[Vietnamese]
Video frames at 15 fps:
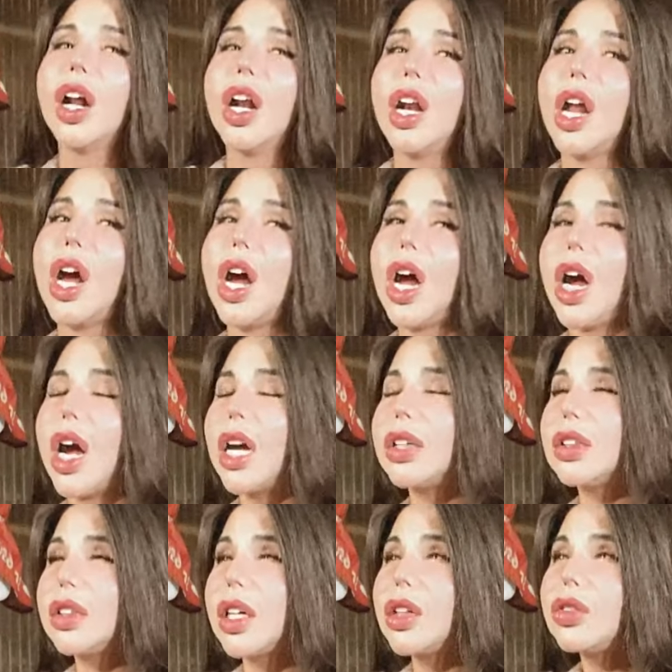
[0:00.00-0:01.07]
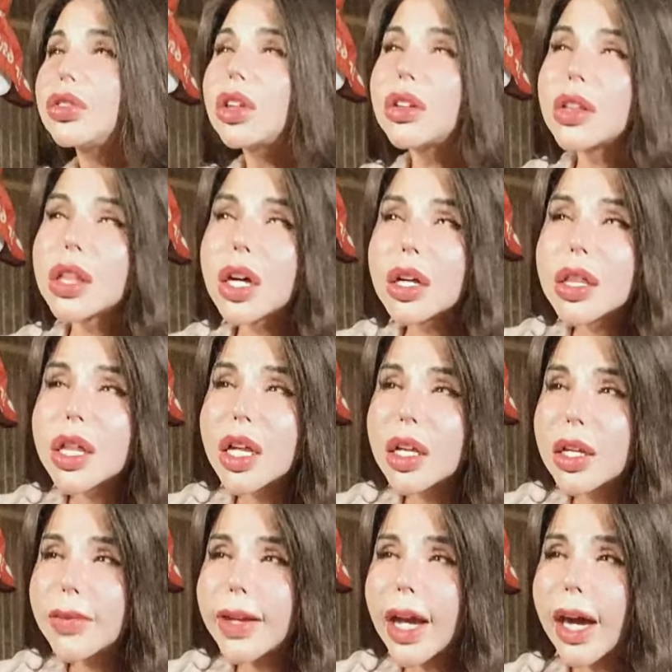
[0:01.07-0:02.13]
là anh nếu có thích sân si
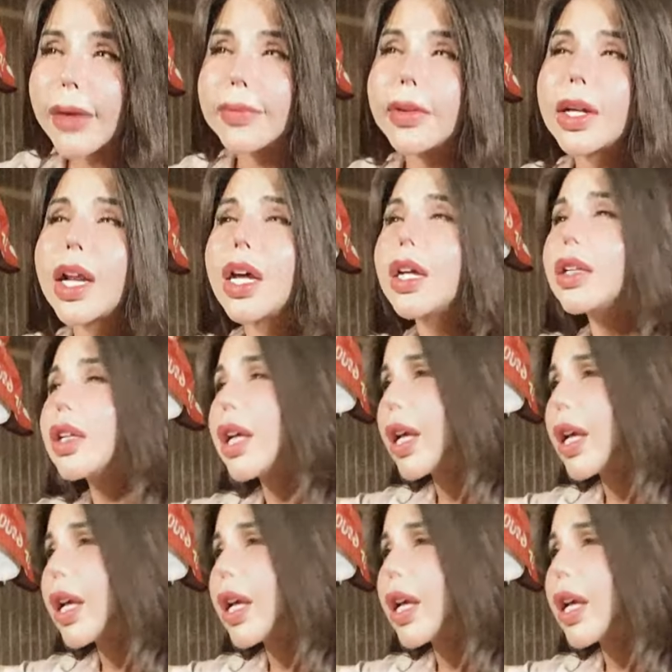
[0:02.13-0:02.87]
với mấy thằng bd như